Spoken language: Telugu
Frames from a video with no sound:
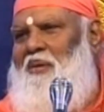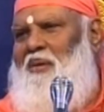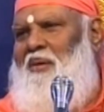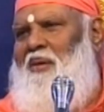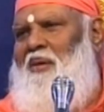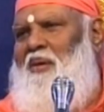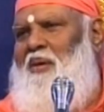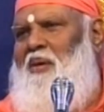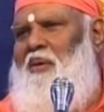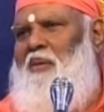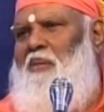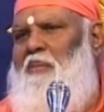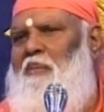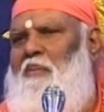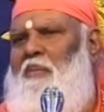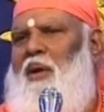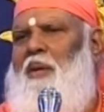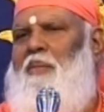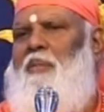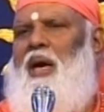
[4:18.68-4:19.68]
అహం
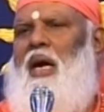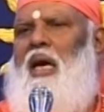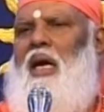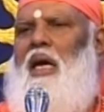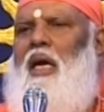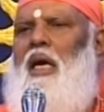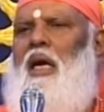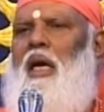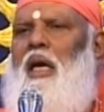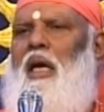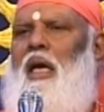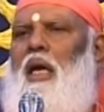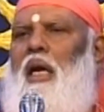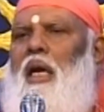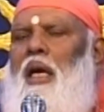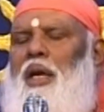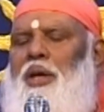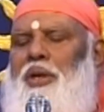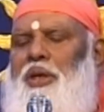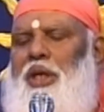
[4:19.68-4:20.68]
మమ
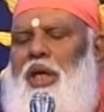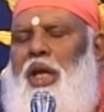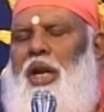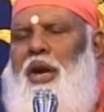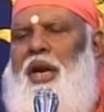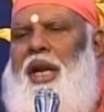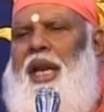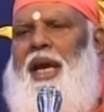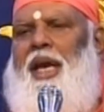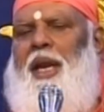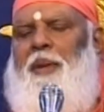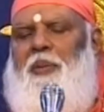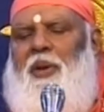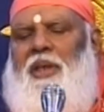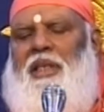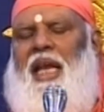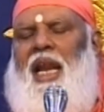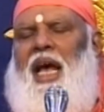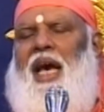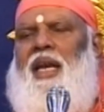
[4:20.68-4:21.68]
ఈ రెండు
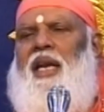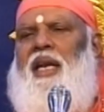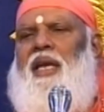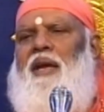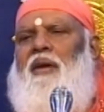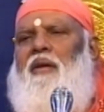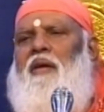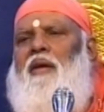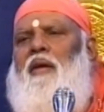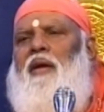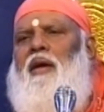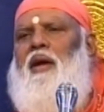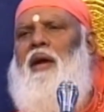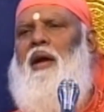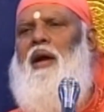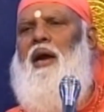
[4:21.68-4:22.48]
ఎగిరిపోతేనే అనన్యం